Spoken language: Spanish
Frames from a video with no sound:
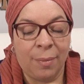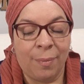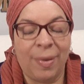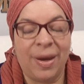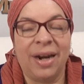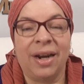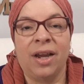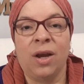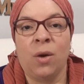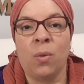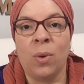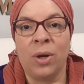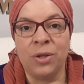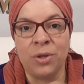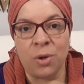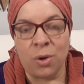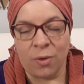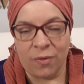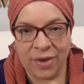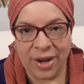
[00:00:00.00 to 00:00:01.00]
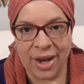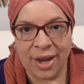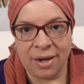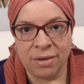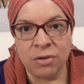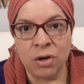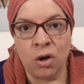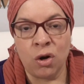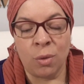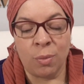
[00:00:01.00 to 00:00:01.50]
para que cuando lo
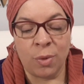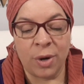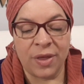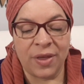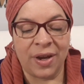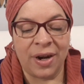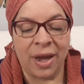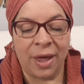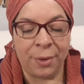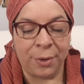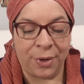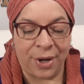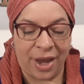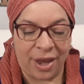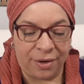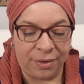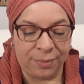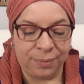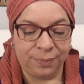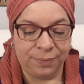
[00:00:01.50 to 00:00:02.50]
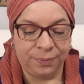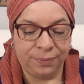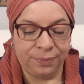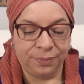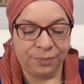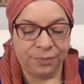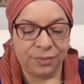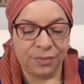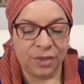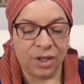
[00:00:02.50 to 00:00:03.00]
vean lo puedan adorar.
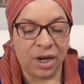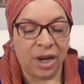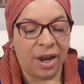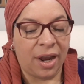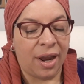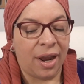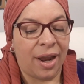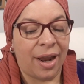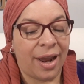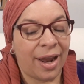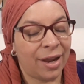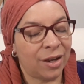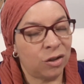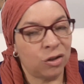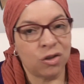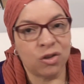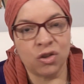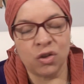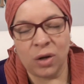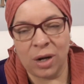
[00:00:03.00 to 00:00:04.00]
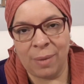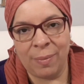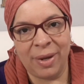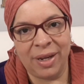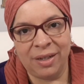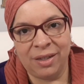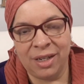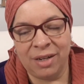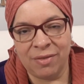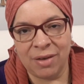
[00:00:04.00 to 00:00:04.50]
Esto
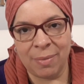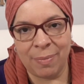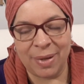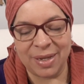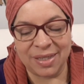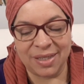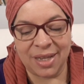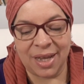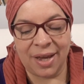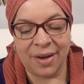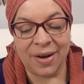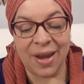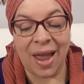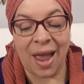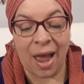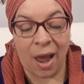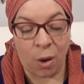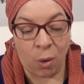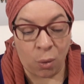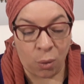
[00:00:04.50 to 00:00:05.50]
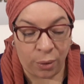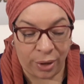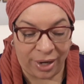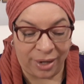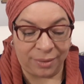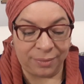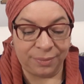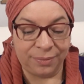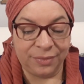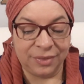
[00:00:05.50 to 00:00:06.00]
solamente va a pasar
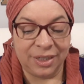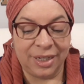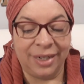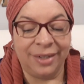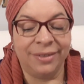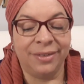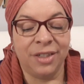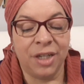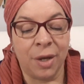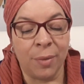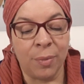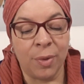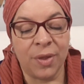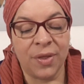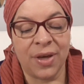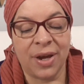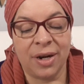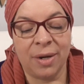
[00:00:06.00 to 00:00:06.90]
ahora, el tiempo de